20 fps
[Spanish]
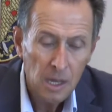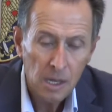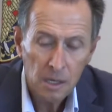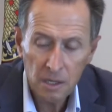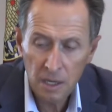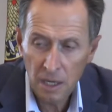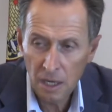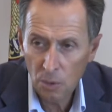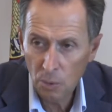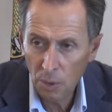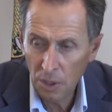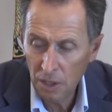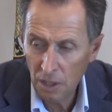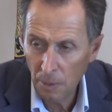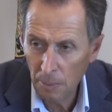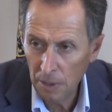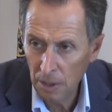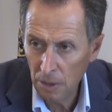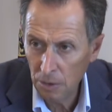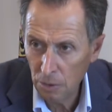
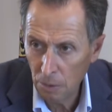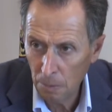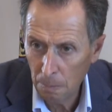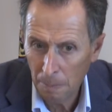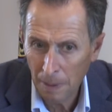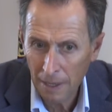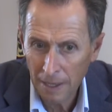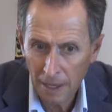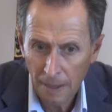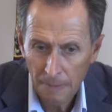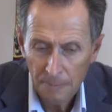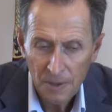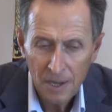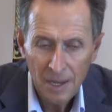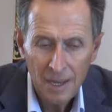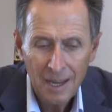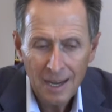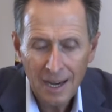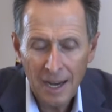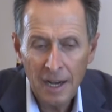50.000 euros para
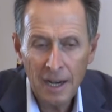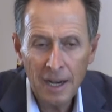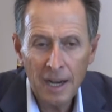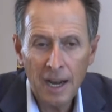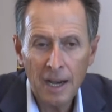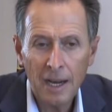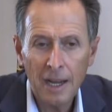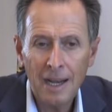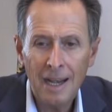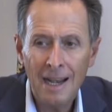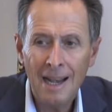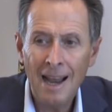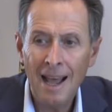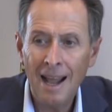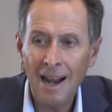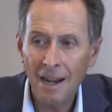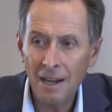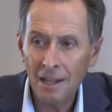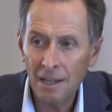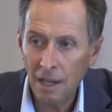generar
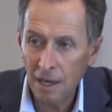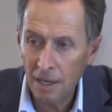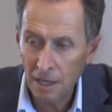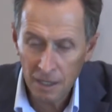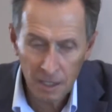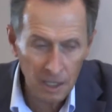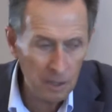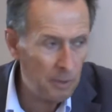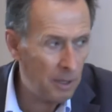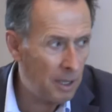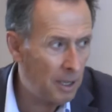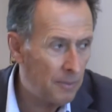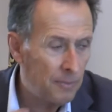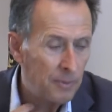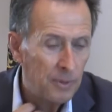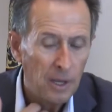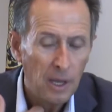la alternativa